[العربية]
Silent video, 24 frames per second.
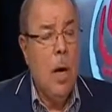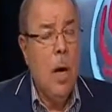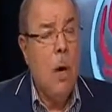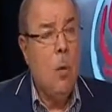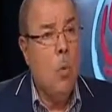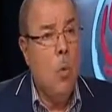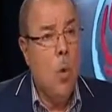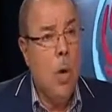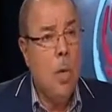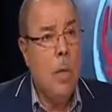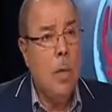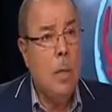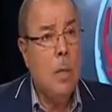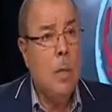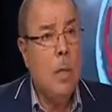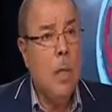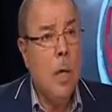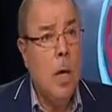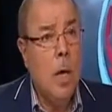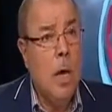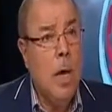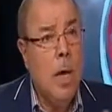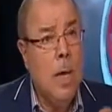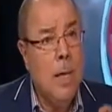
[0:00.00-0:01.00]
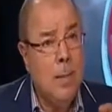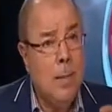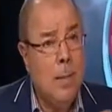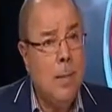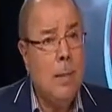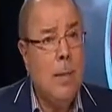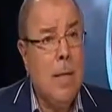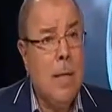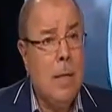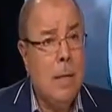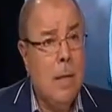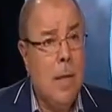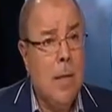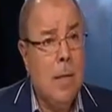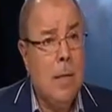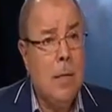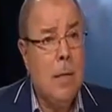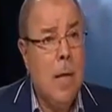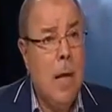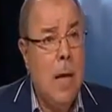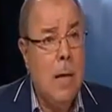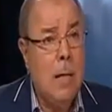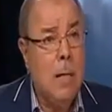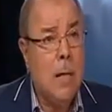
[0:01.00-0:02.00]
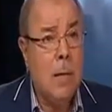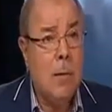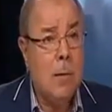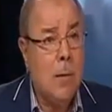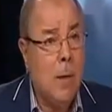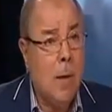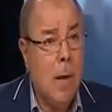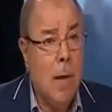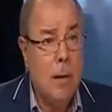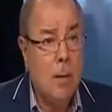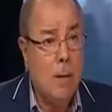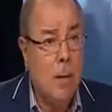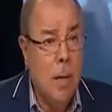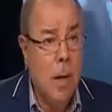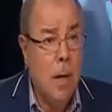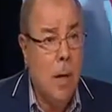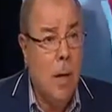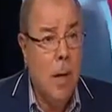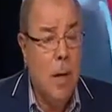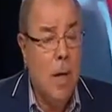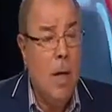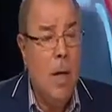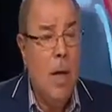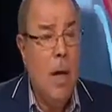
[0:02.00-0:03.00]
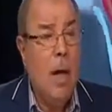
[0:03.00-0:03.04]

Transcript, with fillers: اولا هذه التعديلات انا اقترحتها